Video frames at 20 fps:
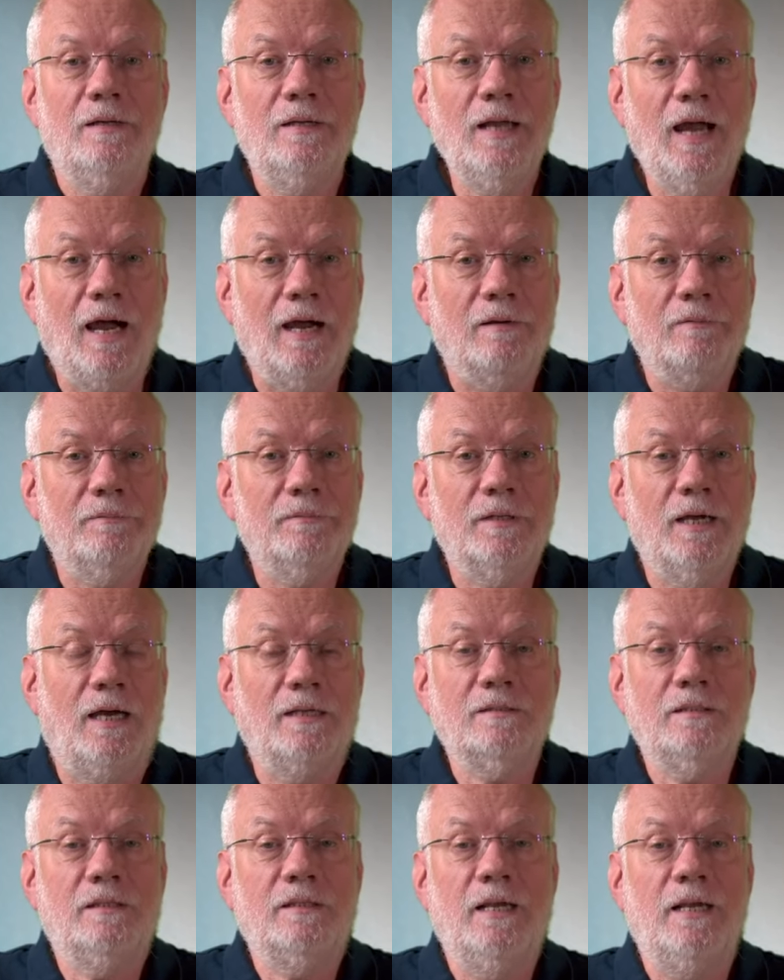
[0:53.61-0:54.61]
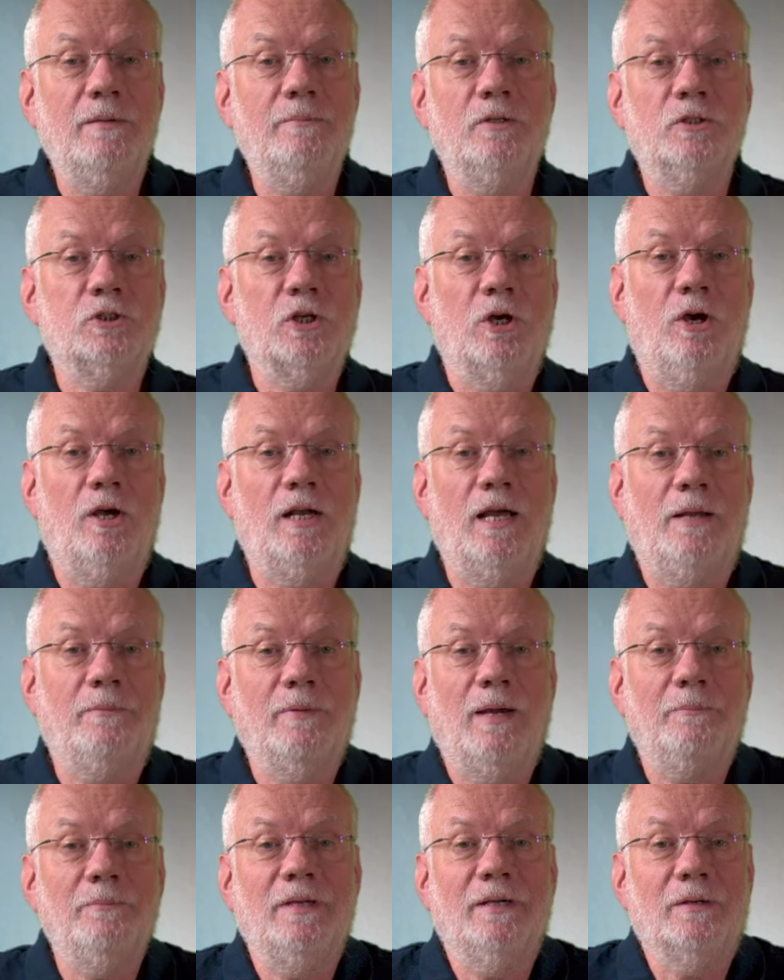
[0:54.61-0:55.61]
Ja, da hat sich der himmlische Höllein
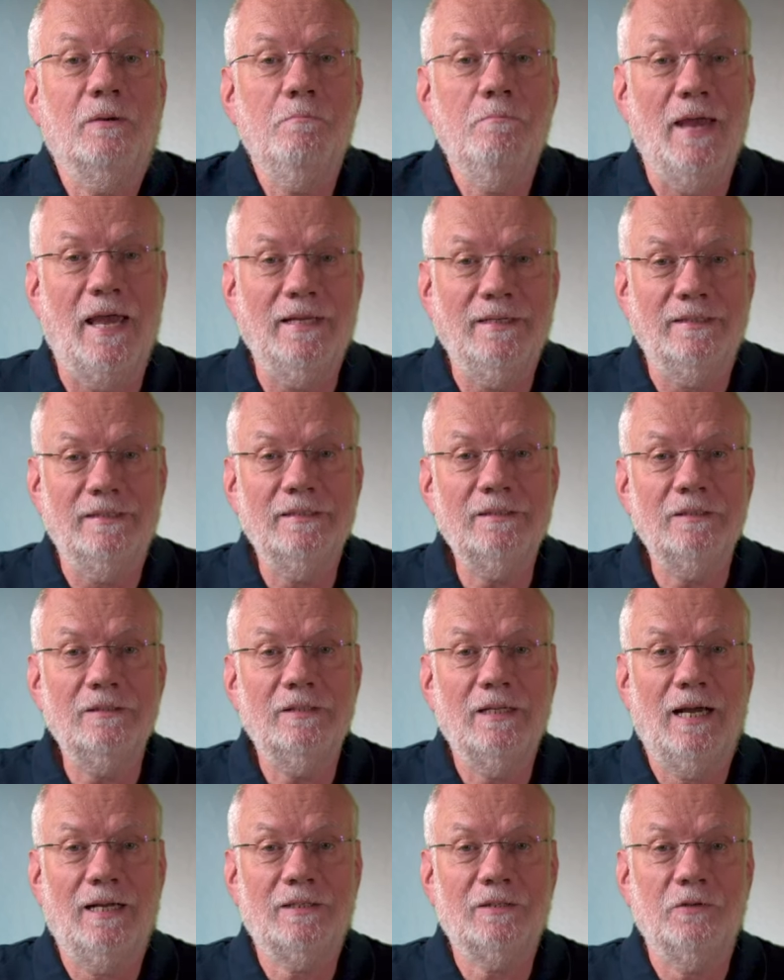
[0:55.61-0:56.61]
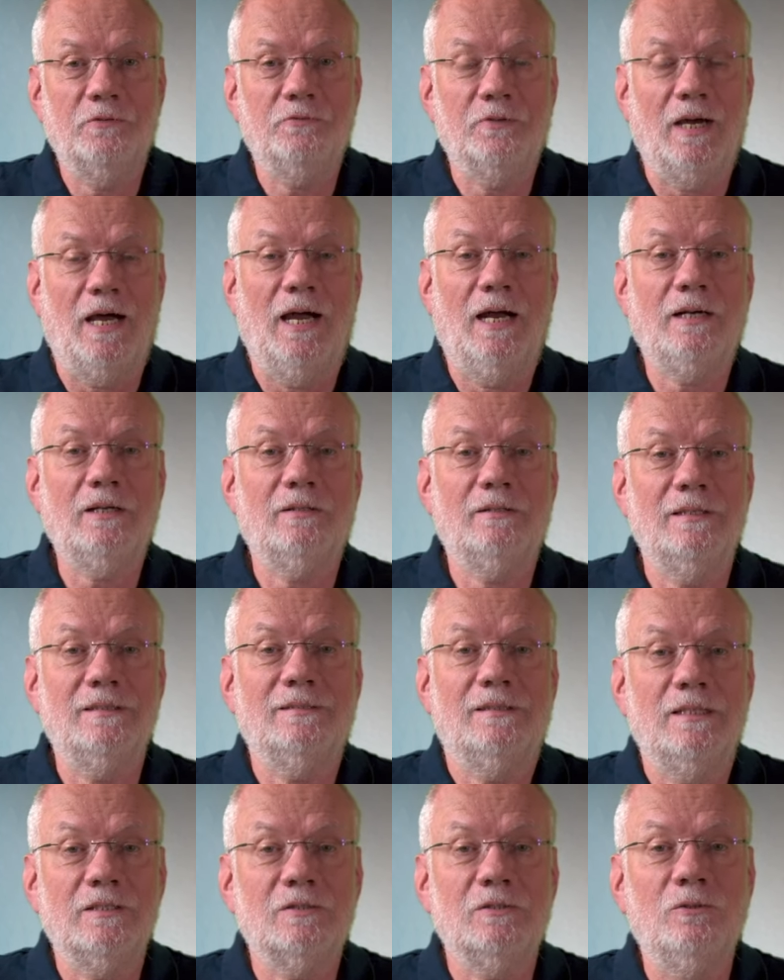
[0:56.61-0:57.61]
bei mir gemeldet und hat gefragt,
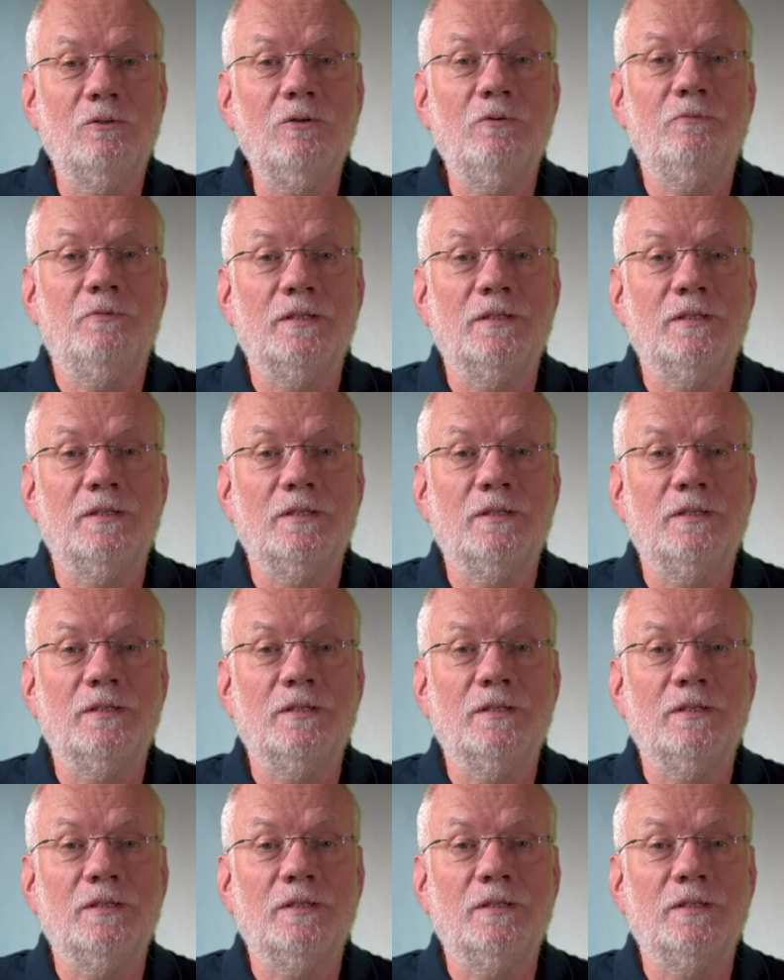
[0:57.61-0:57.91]
ist das so,